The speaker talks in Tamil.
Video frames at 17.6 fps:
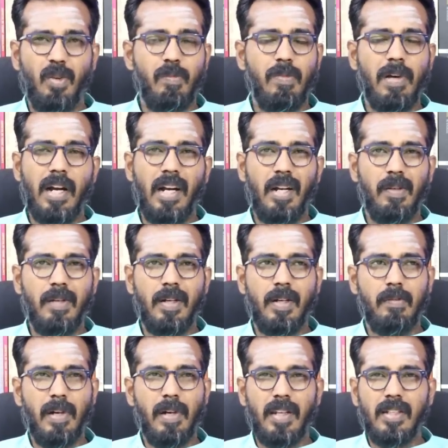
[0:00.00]
ரொம்ப
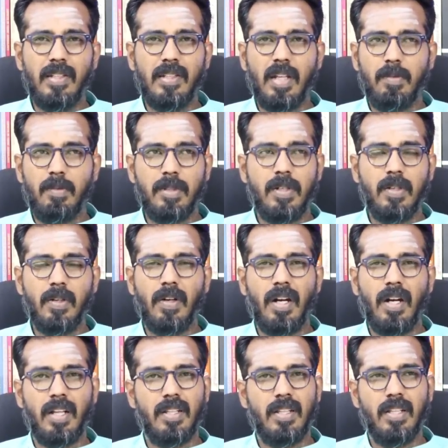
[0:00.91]
காலமாக மருந்து
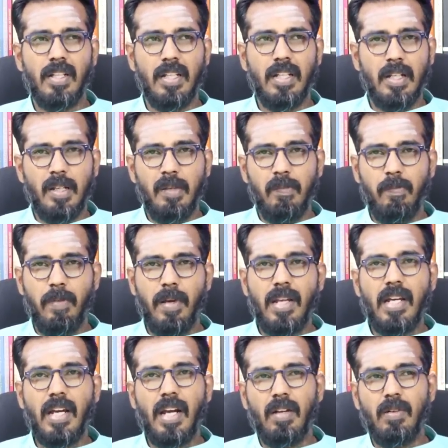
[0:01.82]
சாப்பிட்டுட்ருக்கோம் ஆனால்
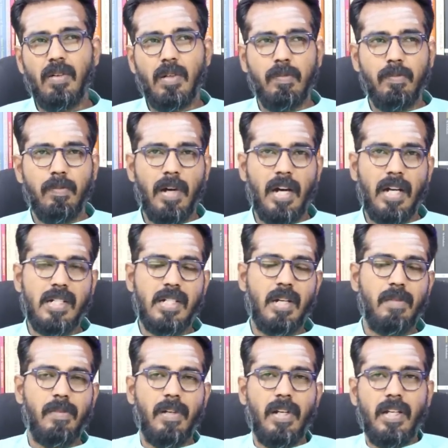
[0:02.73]
பெரிய அளவுக்கு
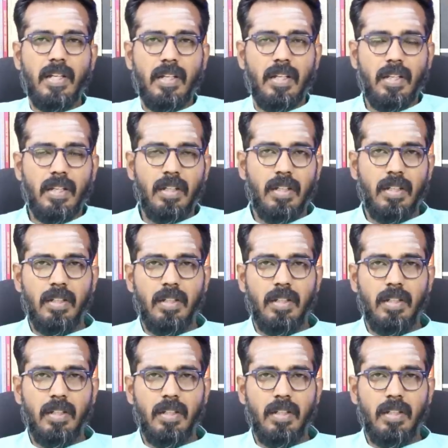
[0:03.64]
மாற்றம் இல்லை